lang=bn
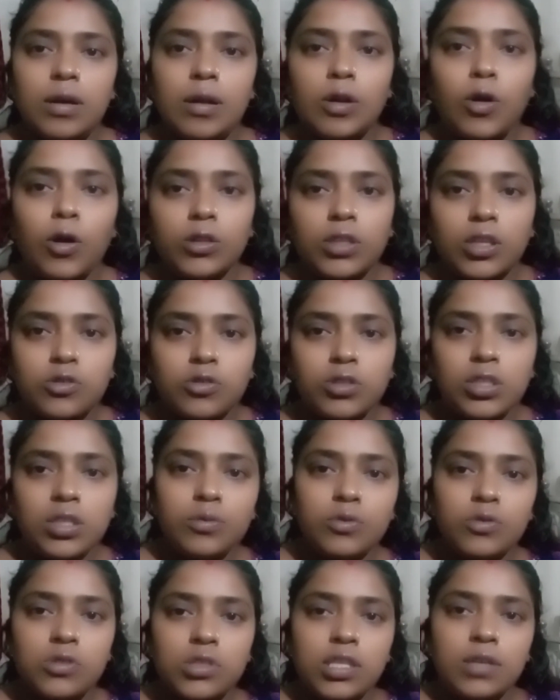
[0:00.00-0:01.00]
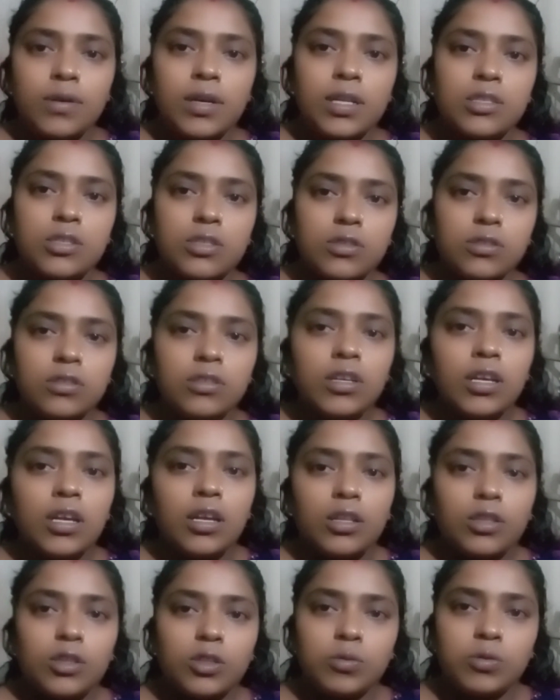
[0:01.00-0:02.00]
কথা শুনেই বুঝতে পারছো
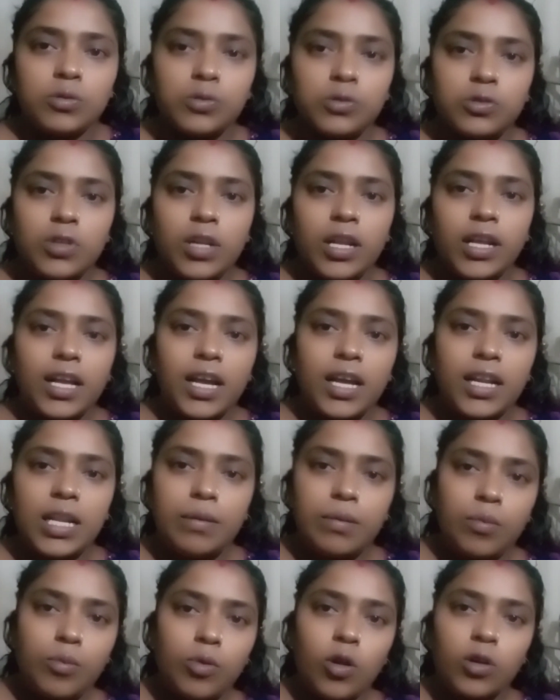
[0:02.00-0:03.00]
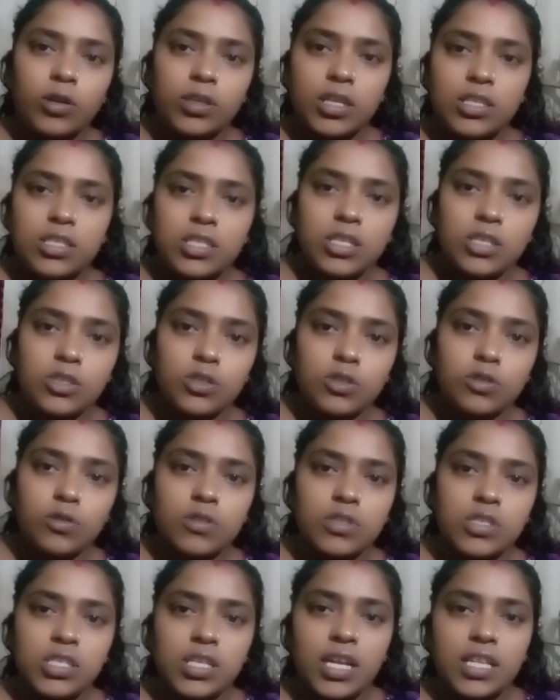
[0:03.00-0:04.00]
তো বন্ধুরা এখানে আমার ব্লগটা শেষ
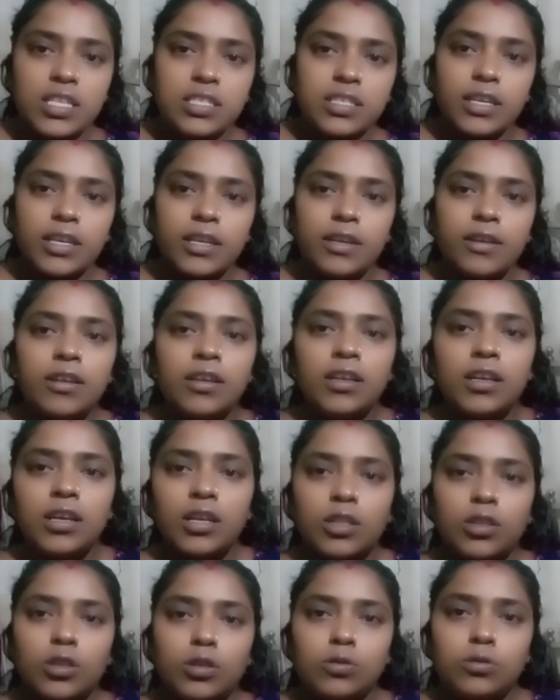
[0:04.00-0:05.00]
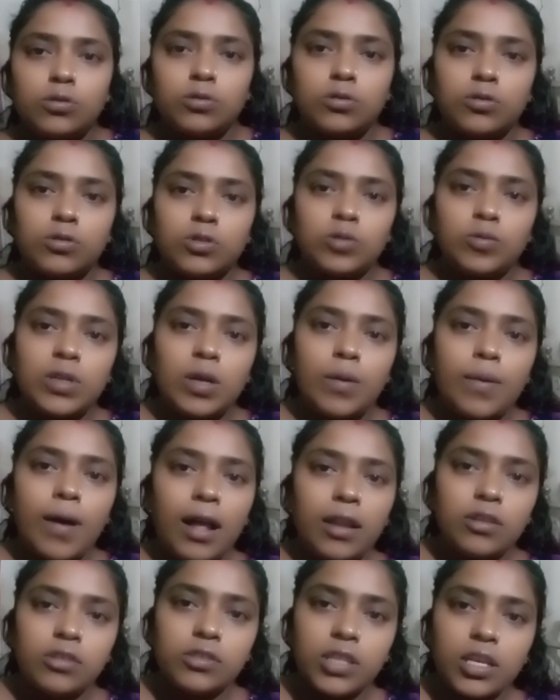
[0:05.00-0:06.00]
করছি আজকে তো তোমরা
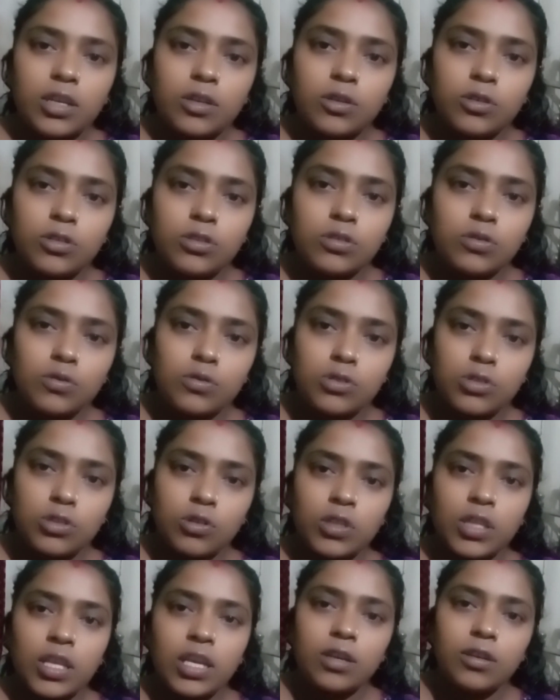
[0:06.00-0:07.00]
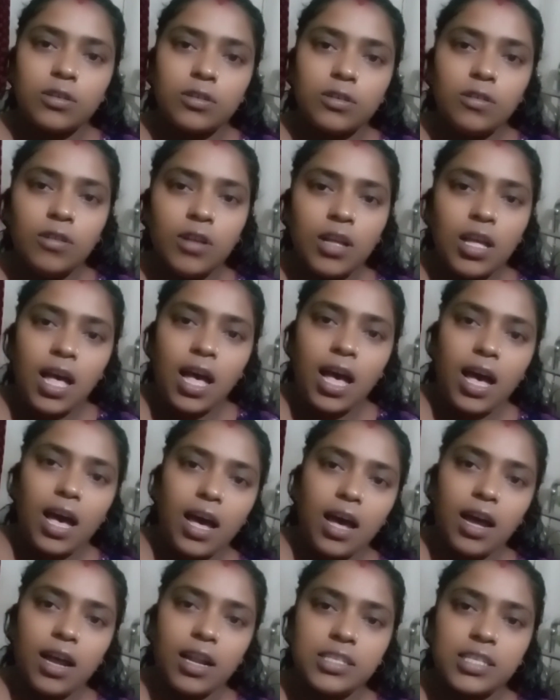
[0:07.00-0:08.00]
ভালো থেকো সুস্থ থেকো
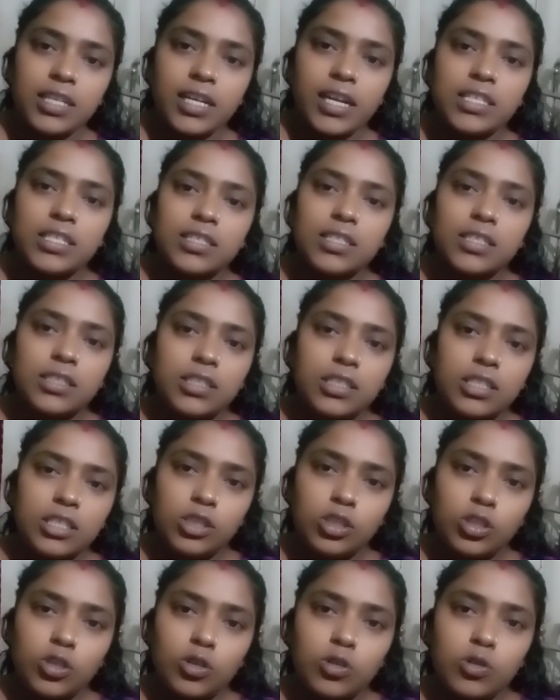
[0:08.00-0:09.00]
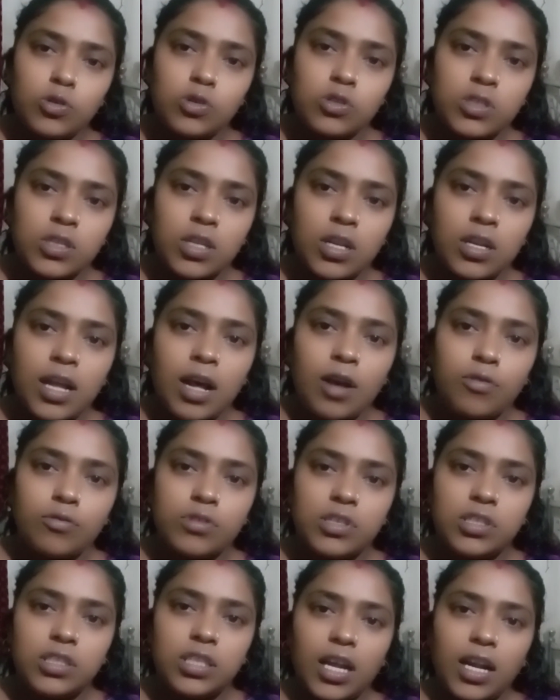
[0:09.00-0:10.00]
আর যারা যারা দ্বিতীয় ডোজটা
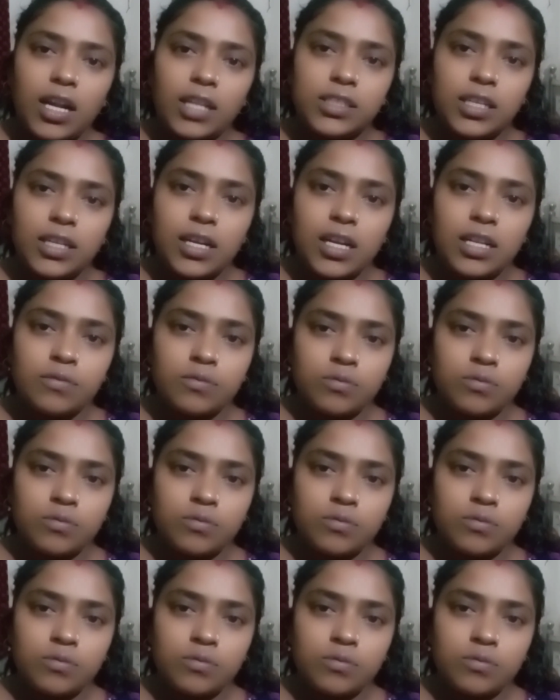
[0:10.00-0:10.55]
নাওনি তারা তারা